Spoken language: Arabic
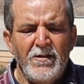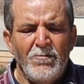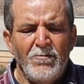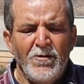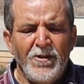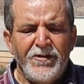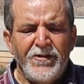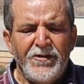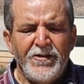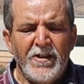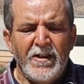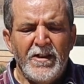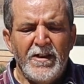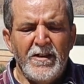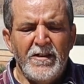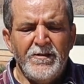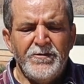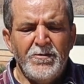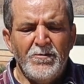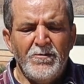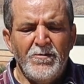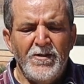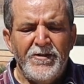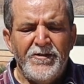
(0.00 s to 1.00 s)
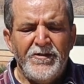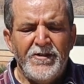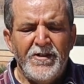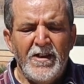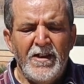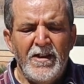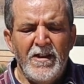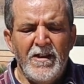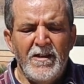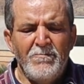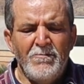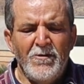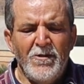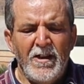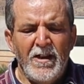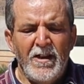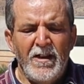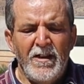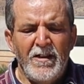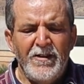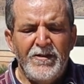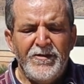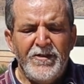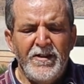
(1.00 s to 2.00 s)
والصلاه والسلام
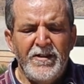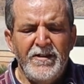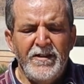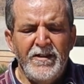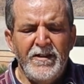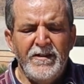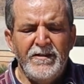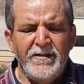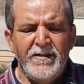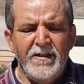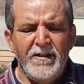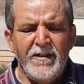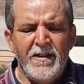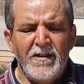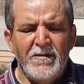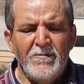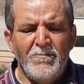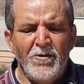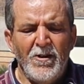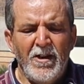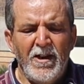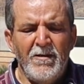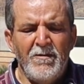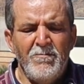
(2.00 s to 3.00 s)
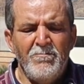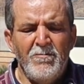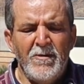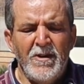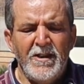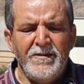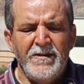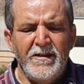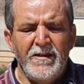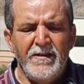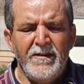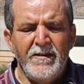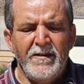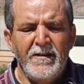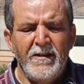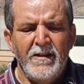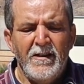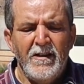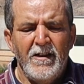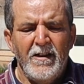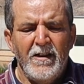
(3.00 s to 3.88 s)
على سيدنا محمد